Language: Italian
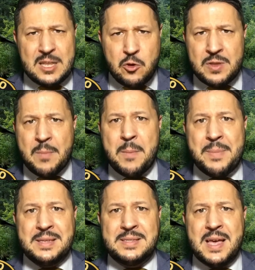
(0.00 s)
ritorniamo a
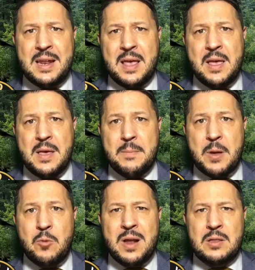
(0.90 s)
pensare
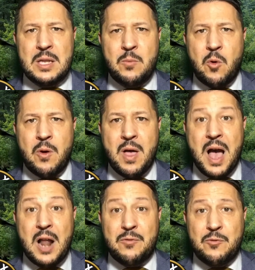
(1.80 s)
per un attimo
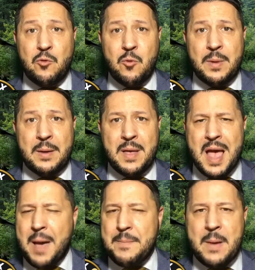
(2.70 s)
al fiume,
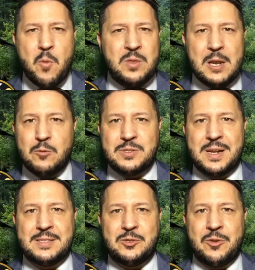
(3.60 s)
abbiamo
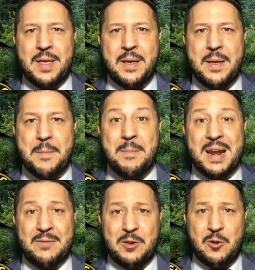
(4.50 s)
un'illustrazione
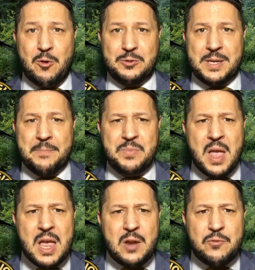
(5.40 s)
meravigliosa.
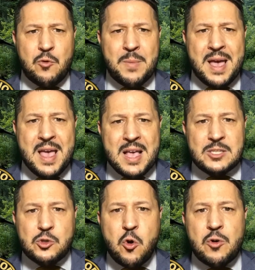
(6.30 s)
Il fiume
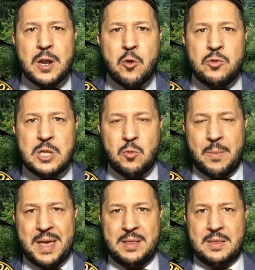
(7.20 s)
scorre
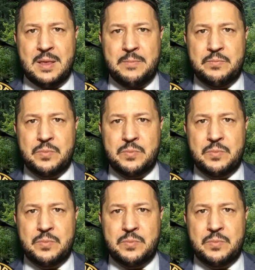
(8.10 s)
continuamente